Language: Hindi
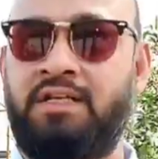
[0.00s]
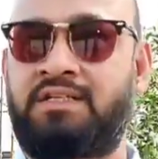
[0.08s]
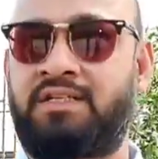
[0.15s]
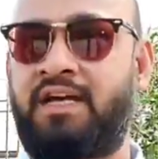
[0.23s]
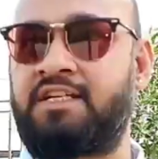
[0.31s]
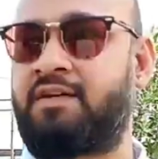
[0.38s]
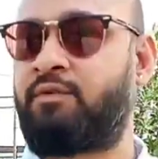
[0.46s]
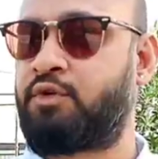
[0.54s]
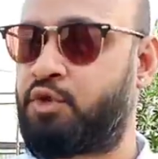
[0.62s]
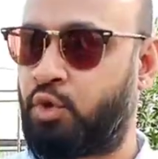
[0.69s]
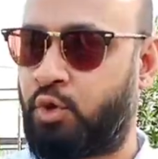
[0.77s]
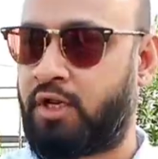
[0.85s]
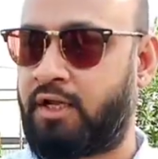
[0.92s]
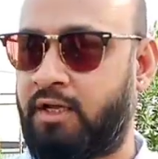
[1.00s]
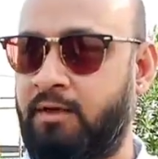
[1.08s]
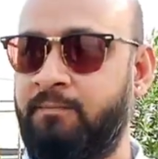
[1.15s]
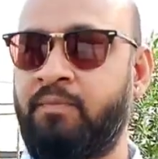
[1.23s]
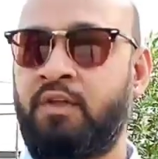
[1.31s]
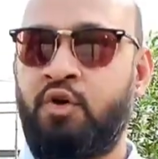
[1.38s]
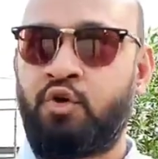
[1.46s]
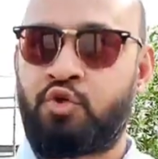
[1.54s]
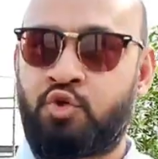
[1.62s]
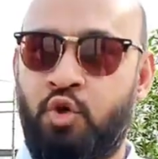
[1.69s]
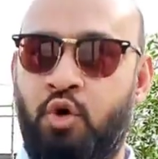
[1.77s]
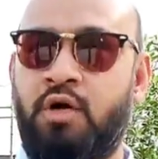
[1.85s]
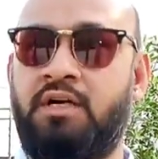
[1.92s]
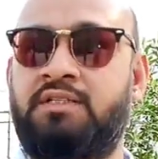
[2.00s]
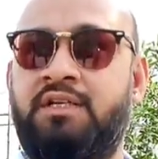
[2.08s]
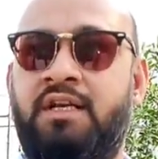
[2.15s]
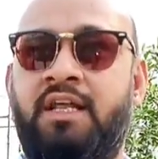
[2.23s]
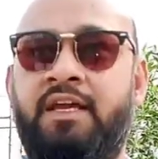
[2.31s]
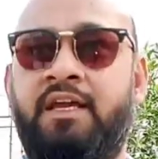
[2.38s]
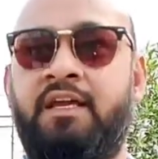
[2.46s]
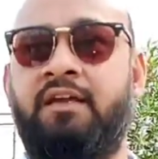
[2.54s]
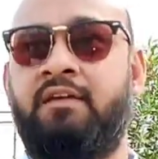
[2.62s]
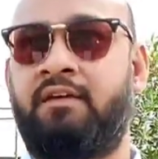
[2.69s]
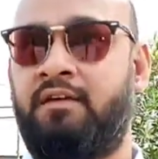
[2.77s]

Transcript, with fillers: के साइज़ हैं वो छोटे हैं सौ गज से लेके